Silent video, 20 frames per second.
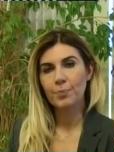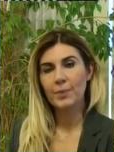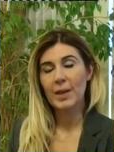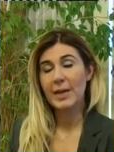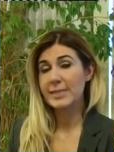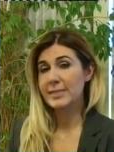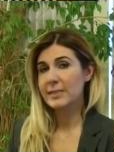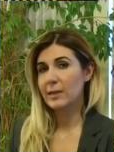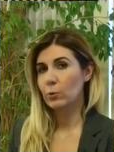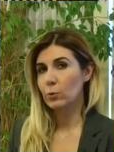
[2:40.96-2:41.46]

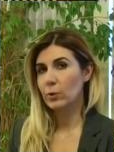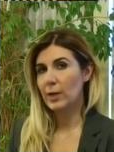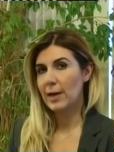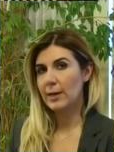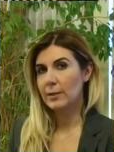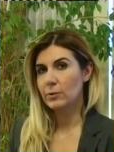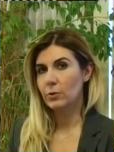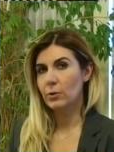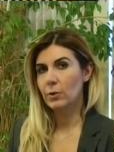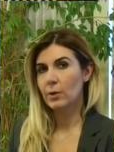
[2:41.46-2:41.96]
ha
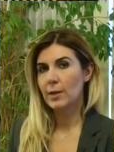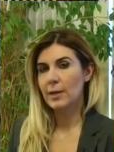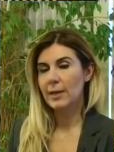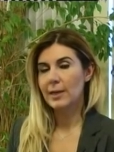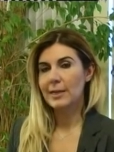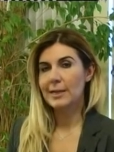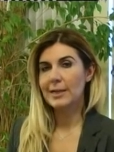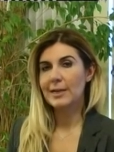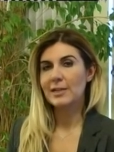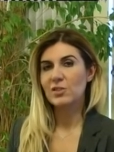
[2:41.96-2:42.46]
salutato
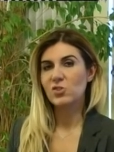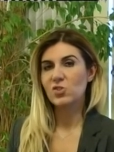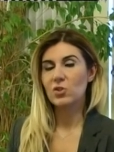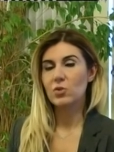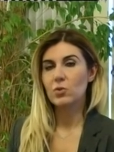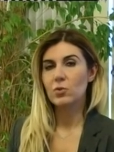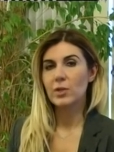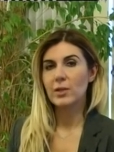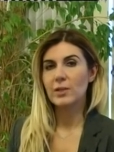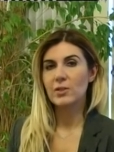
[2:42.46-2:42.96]
il
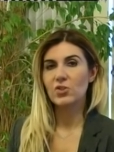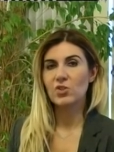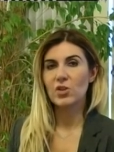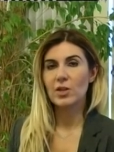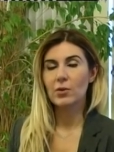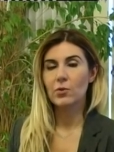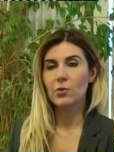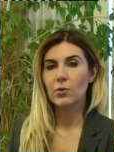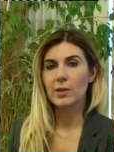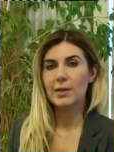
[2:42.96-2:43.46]
calciatore
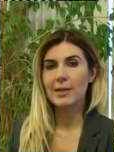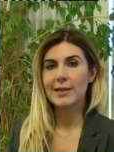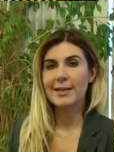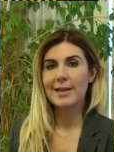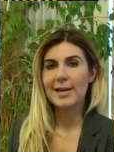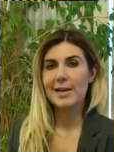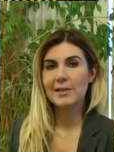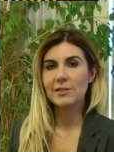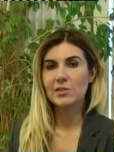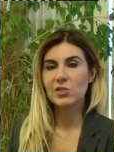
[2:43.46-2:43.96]
dicendo che il
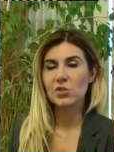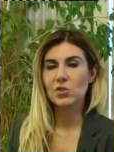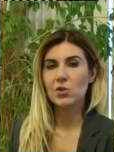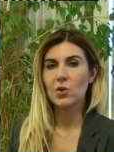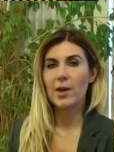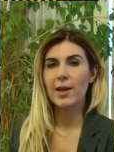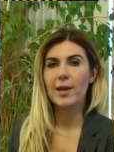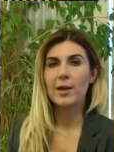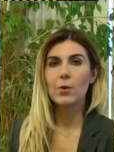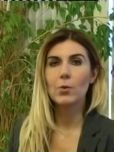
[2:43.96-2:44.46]

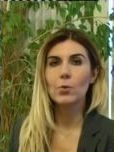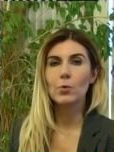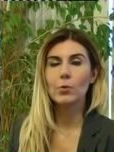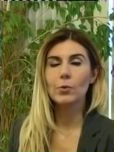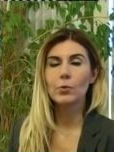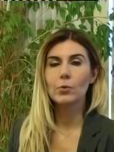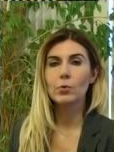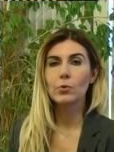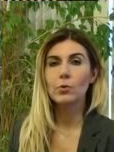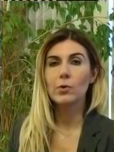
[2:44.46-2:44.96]
calcio è
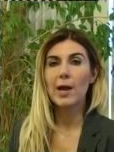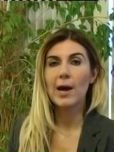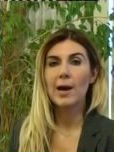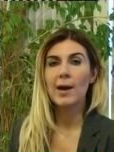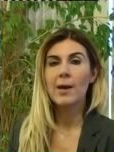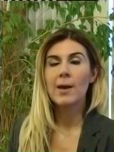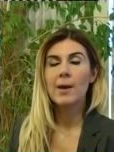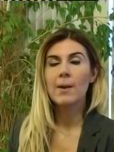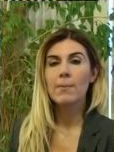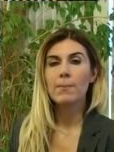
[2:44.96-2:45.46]
cultura,
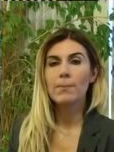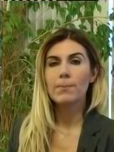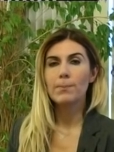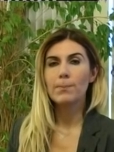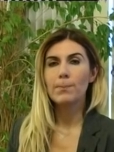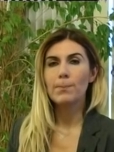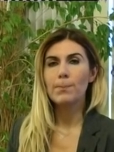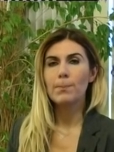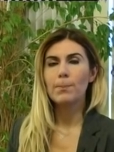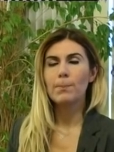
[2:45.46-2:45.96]

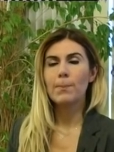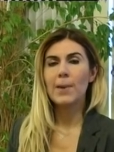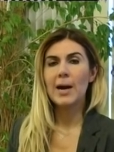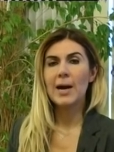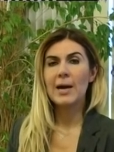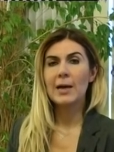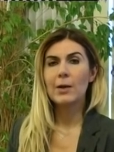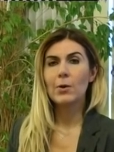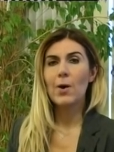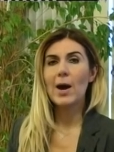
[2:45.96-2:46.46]

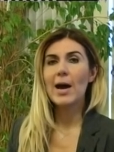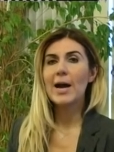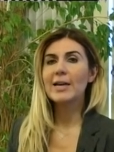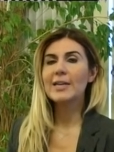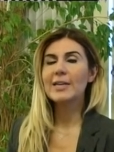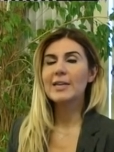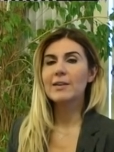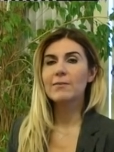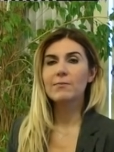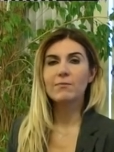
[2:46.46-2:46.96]
ma lo ha
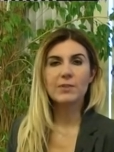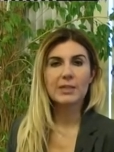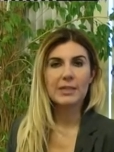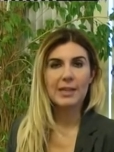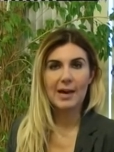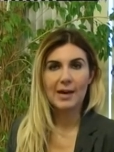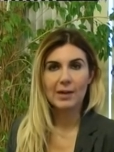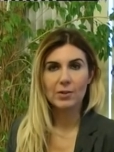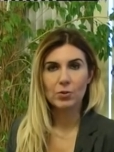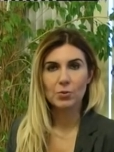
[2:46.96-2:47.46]
anche
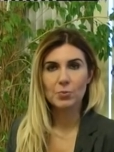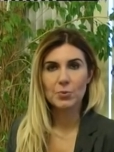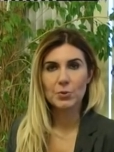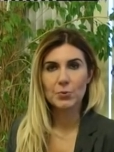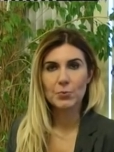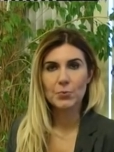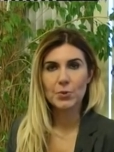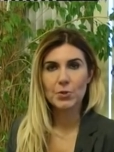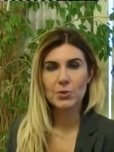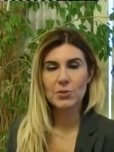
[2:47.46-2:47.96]
invitato
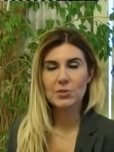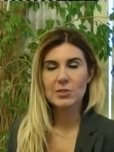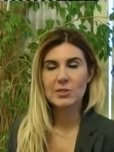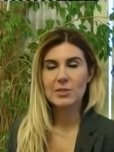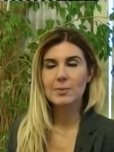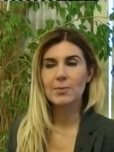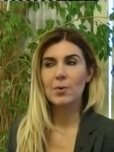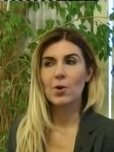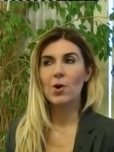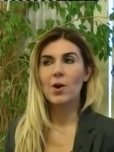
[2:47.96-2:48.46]
per un
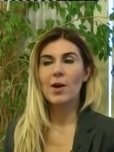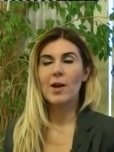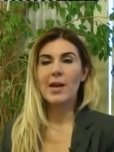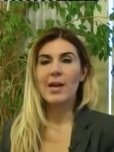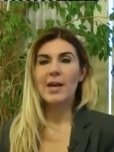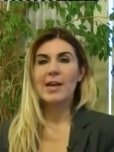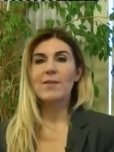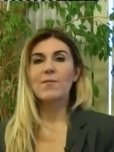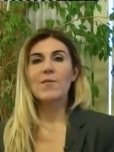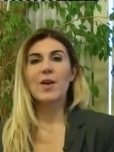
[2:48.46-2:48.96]
prossimo
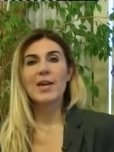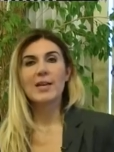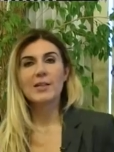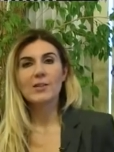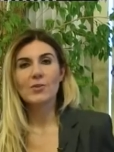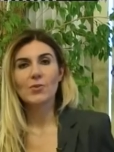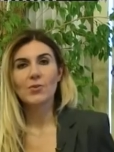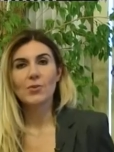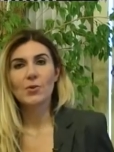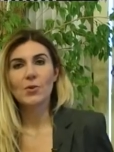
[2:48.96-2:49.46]

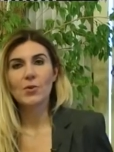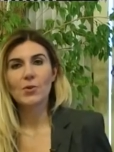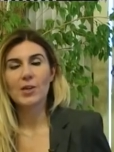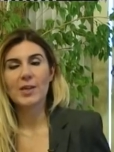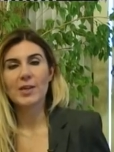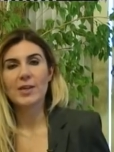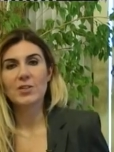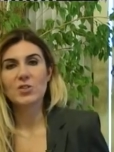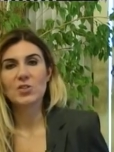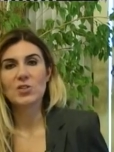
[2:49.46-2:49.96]
evento
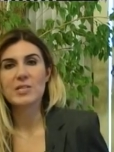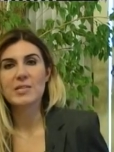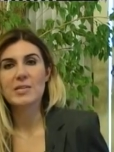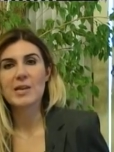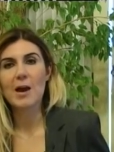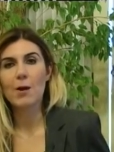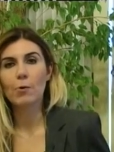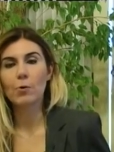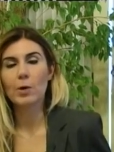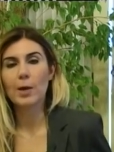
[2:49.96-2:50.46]
che ci
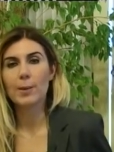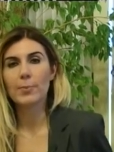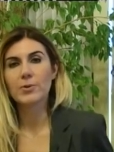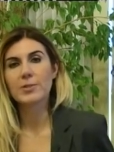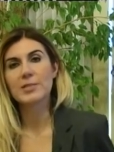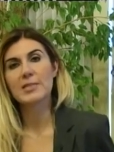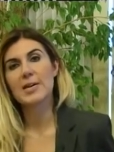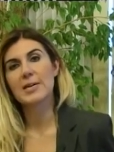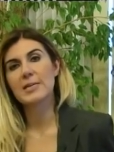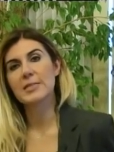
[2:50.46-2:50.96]
si augura
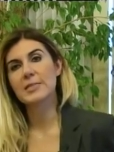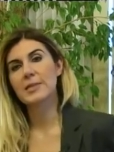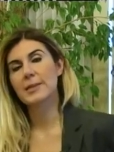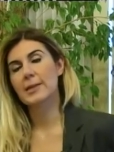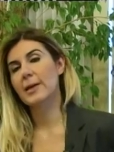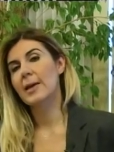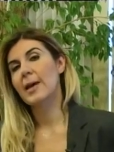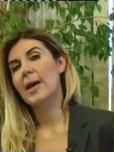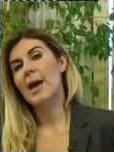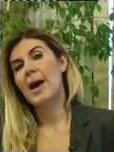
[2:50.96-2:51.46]
possa
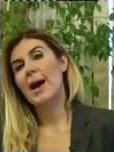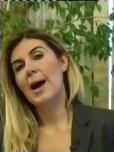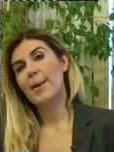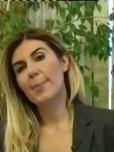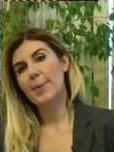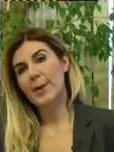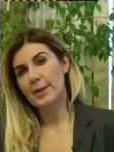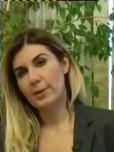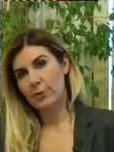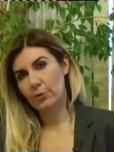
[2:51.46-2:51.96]
essere
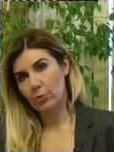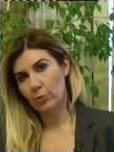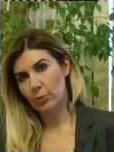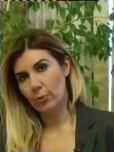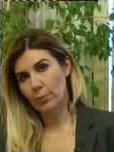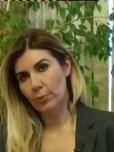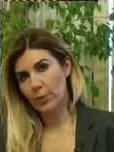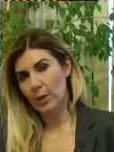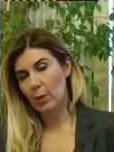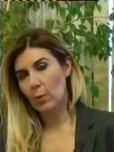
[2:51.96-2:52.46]

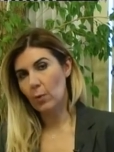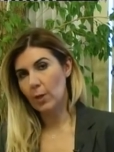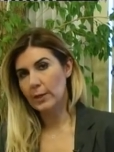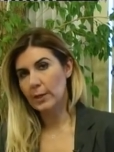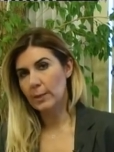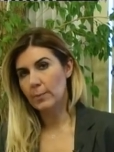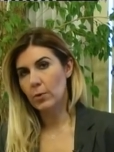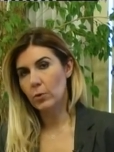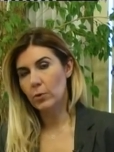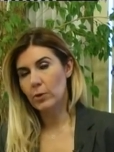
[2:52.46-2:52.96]
aperto in
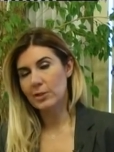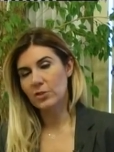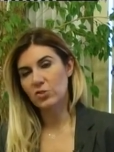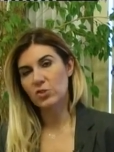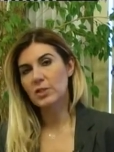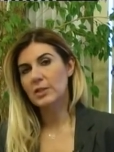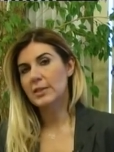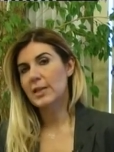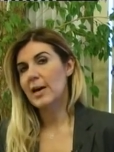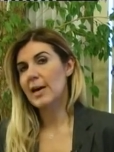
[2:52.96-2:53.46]
qualche modo alla
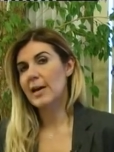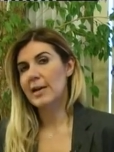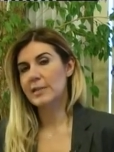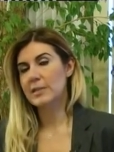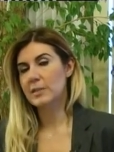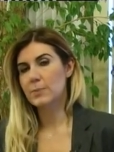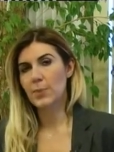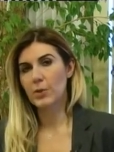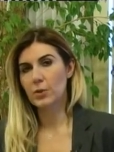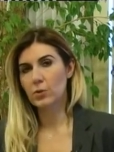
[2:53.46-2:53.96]
città a
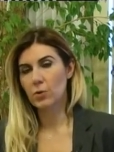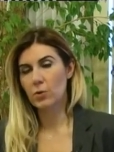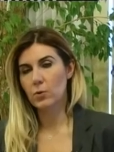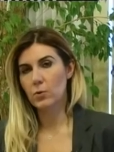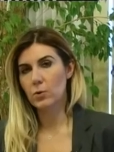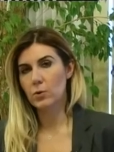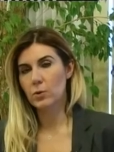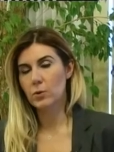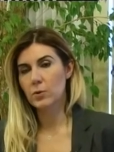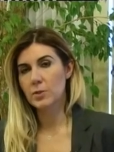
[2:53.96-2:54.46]
dispetto di
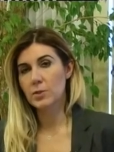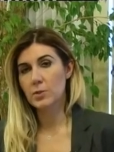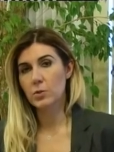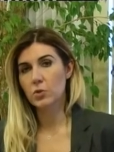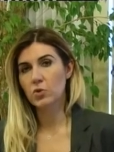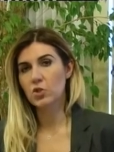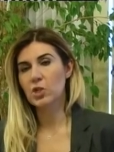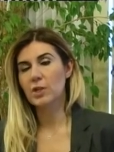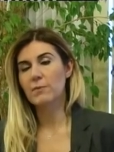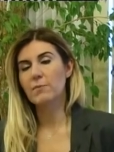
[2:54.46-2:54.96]
quello di
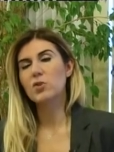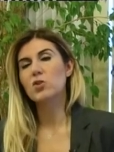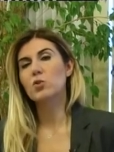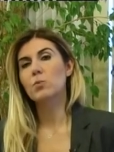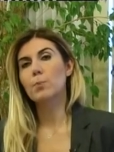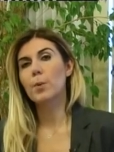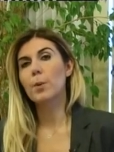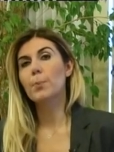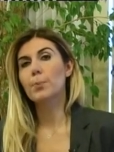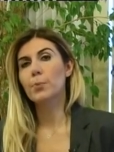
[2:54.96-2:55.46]
quest'oggi che invece è
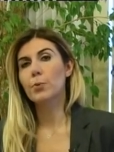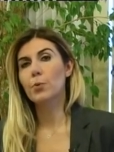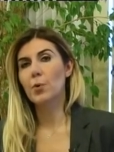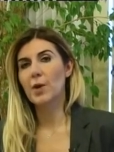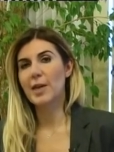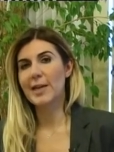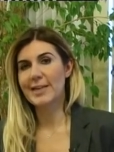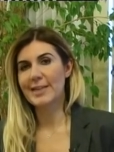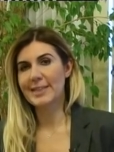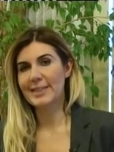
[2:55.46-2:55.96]
un po' più
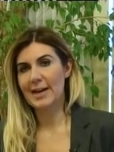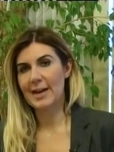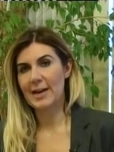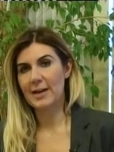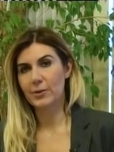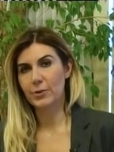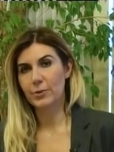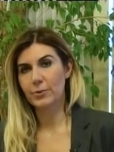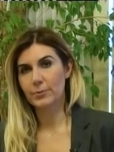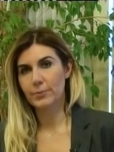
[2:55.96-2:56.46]

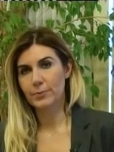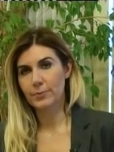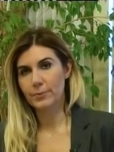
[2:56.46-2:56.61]
elitario.